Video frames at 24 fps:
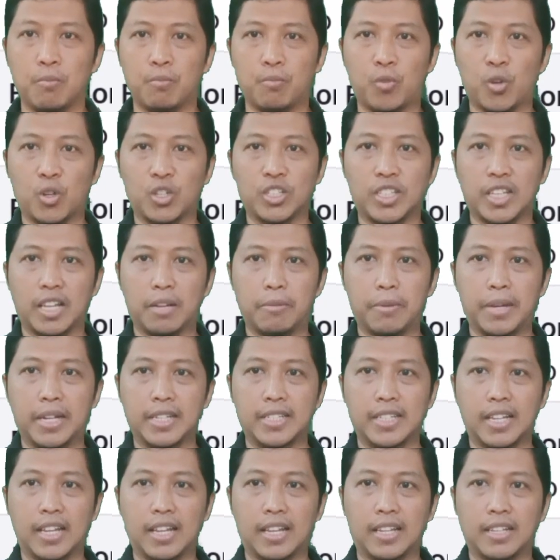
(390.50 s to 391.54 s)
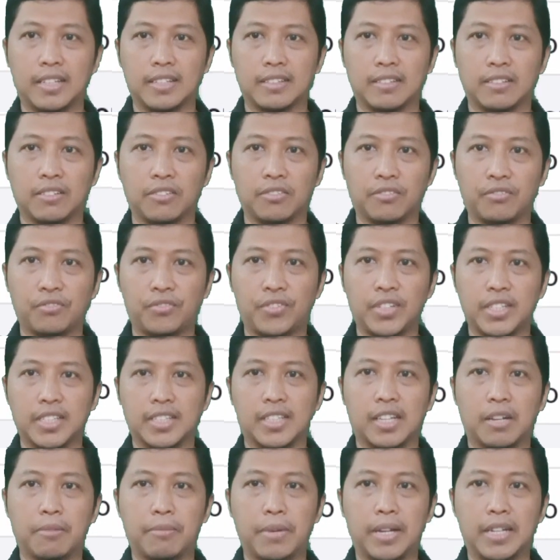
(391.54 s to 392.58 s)
Bursa Barca,
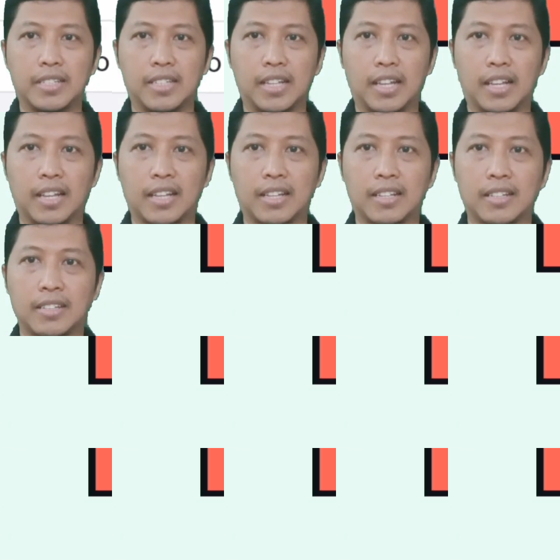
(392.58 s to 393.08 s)
Fisca Barca.